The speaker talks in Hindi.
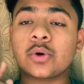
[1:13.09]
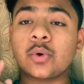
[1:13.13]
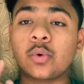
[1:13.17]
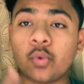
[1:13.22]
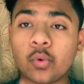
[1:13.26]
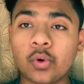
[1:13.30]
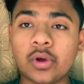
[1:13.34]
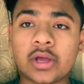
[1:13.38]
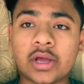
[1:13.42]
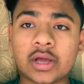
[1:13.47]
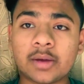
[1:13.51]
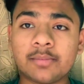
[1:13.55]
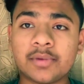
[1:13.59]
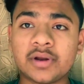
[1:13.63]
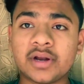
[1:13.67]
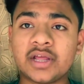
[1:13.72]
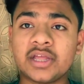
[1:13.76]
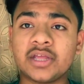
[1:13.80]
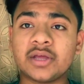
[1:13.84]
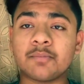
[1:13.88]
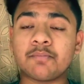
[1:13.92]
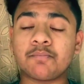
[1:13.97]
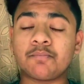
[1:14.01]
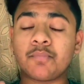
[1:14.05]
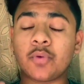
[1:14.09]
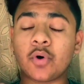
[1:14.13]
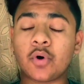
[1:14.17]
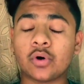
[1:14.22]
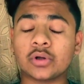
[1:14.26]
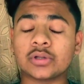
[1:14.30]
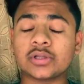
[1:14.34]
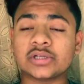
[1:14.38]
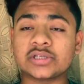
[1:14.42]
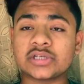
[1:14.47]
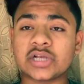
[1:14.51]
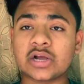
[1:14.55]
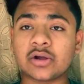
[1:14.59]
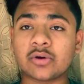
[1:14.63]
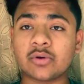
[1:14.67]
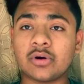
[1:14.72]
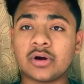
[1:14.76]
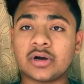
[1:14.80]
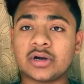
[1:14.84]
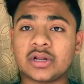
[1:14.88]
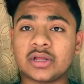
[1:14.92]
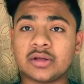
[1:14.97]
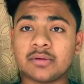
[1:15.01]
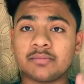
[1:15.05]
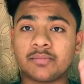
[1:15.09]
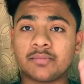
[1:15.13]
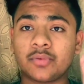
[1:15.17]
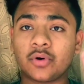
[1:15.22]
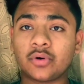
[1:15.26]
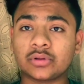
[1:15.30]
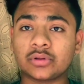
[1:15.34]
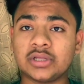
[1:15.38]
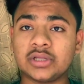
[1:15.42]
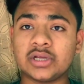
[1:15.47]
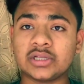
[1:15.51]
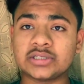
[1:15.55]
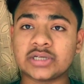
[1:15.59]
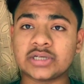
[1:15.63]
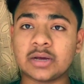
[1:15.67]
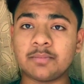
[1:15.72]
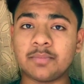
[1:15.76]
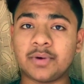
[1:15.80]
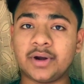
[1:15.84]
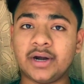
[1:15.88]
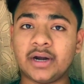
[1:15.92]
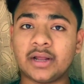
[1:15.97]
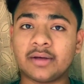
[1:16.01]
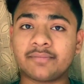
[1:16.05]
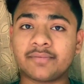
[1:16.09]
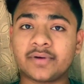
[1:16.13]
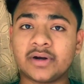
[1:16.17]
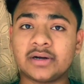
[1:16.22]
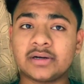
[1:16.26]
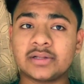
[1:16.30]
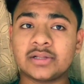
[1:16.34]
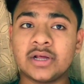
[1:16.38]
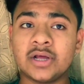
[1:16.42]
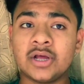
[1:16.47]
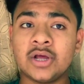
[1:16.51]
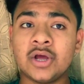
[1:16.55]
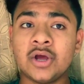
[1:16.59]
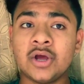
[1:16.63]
कोई कमी नहीं है बहुत अच्छा क्वालिटी है बहुत ही अच्छा ब्रीड है फ्रेंड्स